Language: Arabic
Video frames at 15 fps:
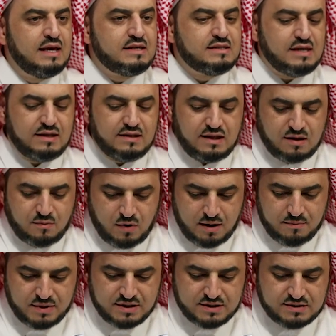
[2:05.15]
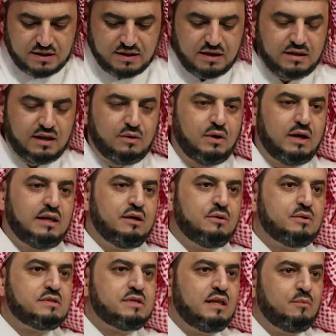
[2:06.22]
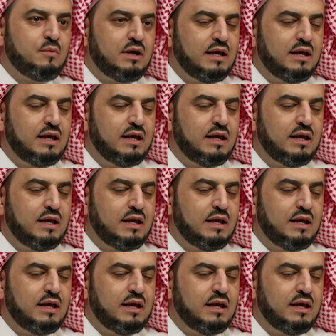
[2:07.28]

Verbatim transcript: سيدنا محمد صلى الله عليه وسلم